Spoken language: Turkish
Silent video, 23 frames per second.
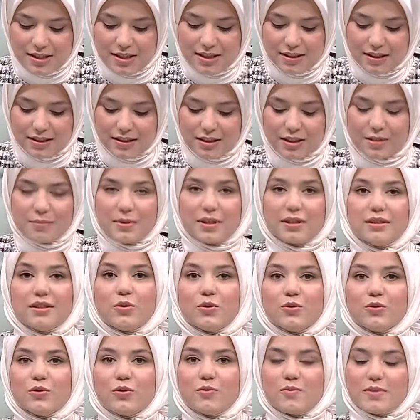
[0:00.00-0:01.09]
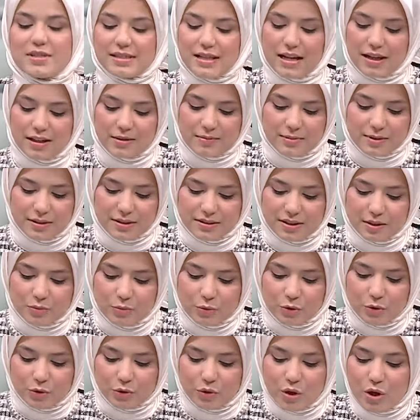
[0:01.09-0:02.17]
kıymetli konuğum bizlerle
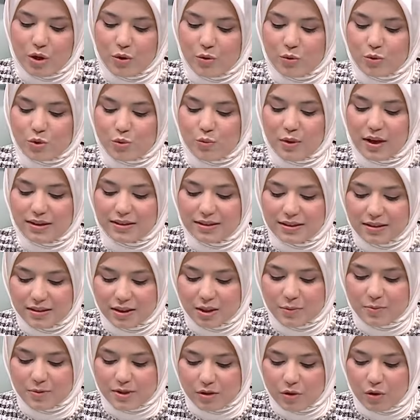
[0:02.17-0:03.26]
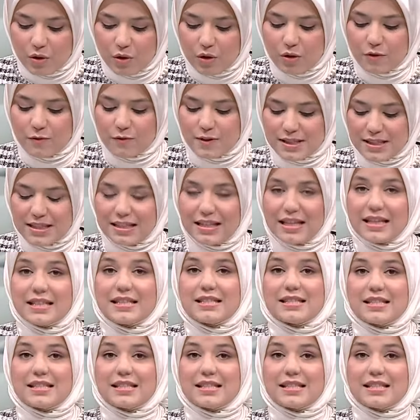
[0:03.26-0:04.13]
birlikte bugün uzman klinik psikolog Fazilet